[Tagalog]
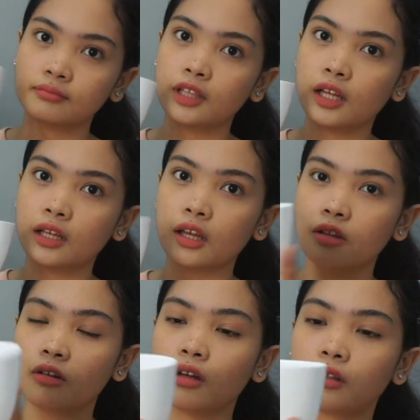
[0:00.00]
nilagyan
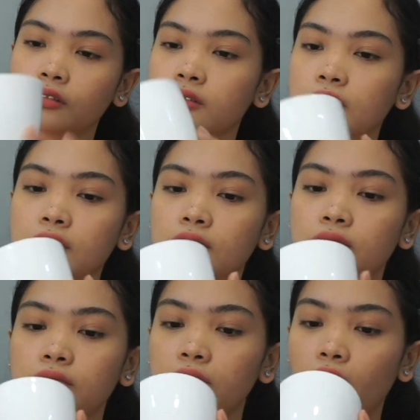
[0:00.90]
niyo ng
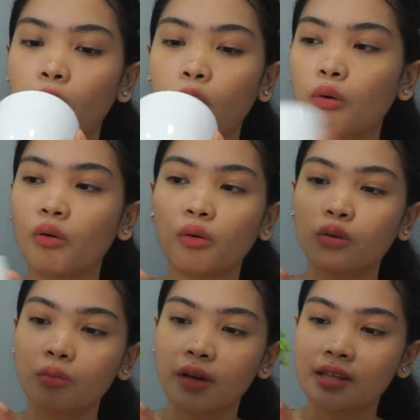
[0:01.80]
ewan ko
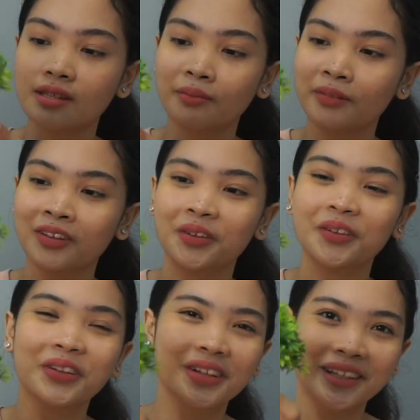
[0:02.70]
kung niyo.
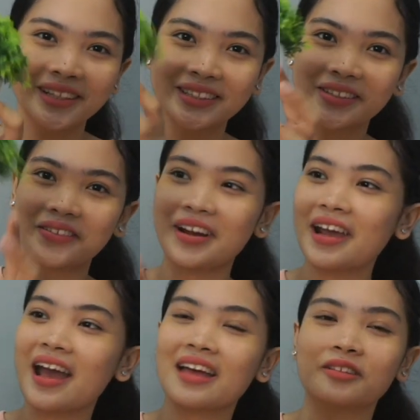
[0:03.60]
So,
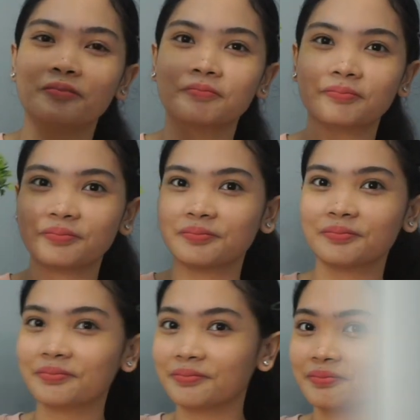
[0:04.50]
ayan.
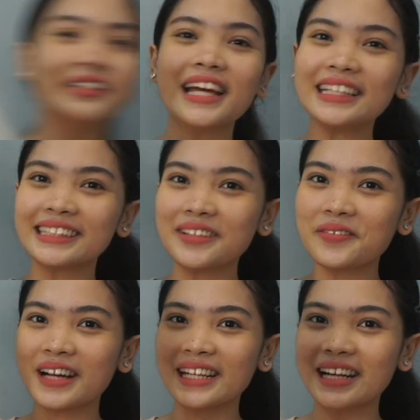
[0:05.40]
Next
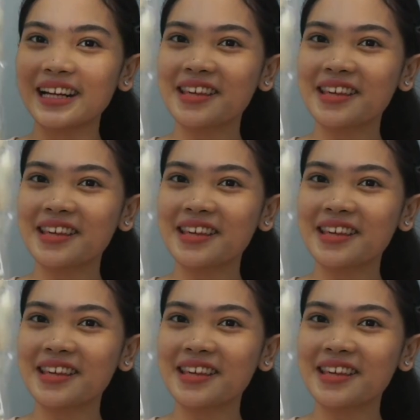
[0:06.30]
naman are